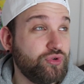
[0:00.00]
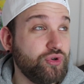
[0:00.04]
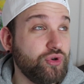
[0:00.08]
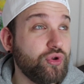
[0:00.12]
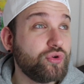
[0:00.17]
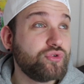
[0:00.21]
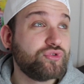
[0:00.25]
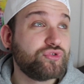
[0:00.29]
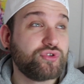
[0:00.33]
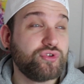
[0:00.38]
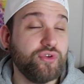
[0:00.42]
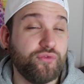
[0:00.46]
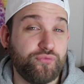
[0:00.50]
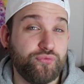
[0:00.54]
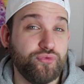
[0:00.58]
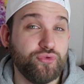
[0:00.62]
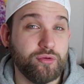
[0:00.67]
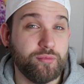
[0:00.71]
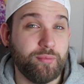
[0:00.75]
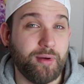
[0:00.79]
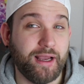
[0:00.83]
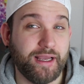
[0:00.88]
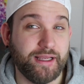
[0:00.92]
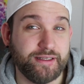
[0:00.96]

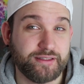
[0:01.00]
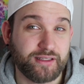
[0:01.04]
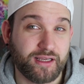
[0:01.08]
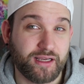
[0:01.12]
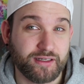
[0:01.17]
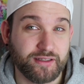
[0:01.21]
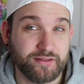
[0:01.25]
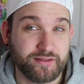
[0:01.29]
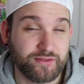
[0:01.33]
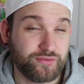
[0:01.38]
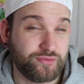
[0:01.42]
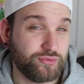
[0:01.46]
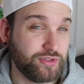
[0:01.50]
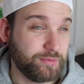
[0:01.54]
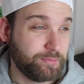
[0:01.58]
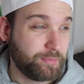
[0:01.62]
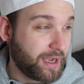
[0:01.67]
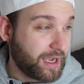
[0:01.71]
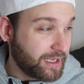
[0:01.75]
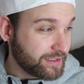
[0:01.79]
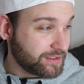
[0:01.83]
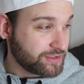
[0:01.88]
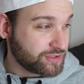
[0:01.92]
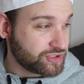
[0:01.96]
Glücksgefühl beitragen. Das ist so die
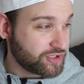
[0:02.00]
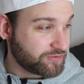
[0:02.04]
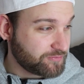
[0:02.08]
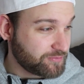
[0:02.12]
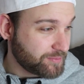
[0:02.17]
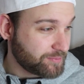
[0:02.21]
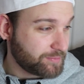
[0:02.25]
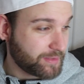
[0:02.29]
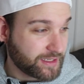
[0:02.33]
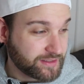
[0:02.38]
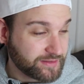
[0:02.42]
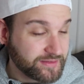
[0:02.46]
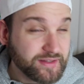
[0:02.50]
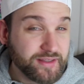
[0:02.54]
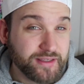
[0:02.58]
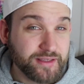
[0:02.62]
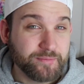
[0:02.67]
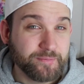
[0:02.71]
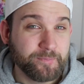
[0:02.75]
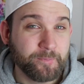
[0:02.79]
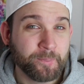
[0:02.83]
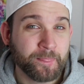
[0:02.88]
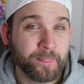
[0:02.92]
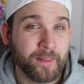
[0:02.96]
Partnerschaft mit
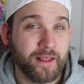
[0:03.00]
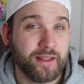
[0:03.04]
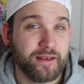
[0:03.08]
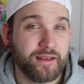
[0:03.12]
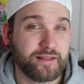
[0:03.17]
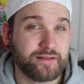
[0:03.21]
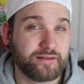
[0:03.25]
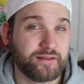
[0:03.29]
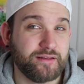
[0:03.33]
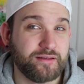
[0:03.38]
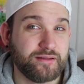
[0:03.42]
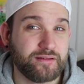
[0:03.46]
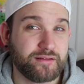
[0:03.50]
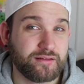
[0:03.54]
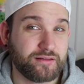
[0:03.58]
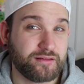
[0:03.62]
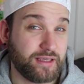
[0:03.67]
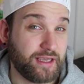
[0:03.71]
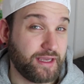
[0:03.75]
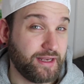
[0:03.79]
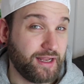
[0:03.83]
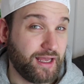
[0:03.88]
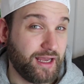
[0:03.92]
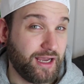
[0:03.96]
Maxim, das
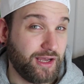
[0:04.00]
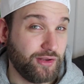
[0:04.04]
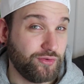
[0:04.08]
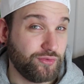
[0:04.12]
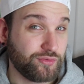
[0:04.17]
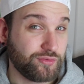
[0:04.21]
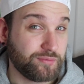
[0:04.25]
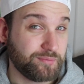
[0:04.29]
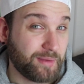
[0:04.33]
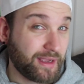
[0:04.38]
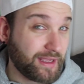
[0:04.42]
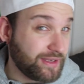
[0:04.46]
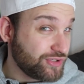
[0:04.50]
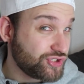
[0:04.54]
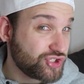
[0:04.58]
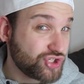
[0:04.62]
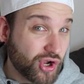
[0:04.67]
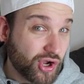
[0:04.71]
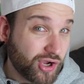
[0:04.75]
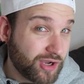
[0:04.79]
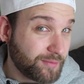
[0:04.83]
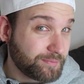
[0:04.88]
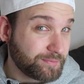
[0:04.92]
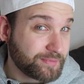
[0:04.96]
ist, keine Ahnung, mein
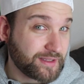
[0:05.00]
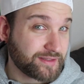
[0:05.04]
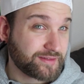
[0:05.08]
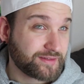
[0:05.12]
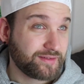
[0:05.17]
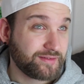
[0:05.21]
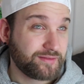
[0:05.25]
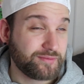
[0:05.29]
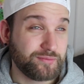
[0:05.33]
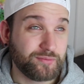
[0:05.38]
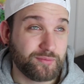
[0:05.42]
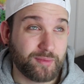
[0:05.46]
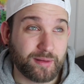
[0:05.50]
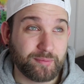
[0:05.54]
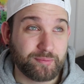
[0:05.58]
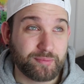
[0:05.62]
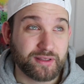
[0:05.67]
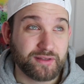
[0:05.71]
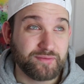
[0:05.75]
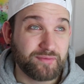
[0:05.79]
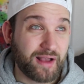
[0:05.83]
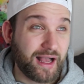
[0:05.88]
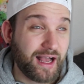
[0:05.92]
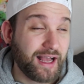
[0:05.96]
Job, das ist mein
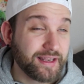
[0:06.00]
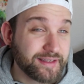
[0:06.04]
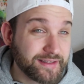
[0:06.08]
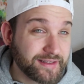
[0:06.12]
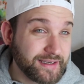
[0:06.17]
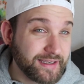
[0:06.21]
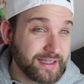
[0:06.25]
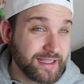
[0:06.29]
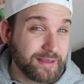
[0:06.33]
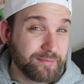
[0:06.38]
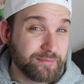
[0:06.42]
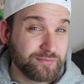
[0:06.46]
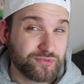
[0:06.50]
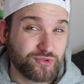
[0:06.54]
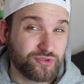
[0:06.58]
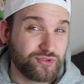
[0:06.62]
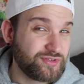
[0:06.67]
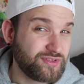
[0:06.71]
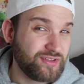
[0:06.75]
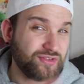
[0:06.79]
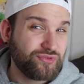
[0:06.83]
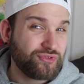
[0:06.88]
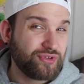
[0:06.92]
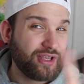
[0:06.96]
Privatleben, so,
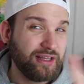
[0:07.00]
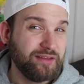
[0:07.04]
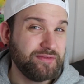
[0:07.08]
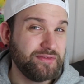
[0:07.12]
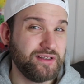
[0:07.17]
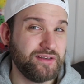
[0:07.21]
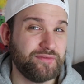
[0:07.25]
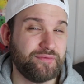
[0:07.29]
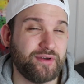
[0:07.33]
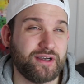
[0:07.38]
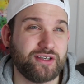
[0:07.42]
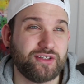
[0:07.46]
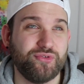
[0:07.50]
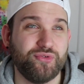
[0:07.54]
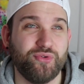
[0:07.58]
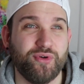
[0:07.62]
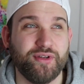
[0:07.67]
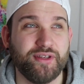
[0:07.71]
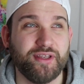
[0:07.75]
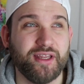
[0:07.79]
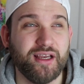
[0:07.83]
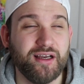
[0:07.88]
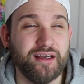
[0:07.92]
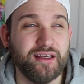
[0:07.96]
das sind so ganz viele
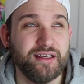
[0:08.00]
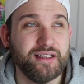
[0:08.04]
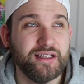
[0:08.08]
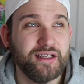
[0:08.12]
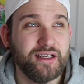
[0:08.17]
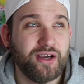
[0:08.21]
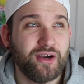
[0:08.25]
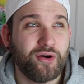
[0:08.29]
Faktoren, ja.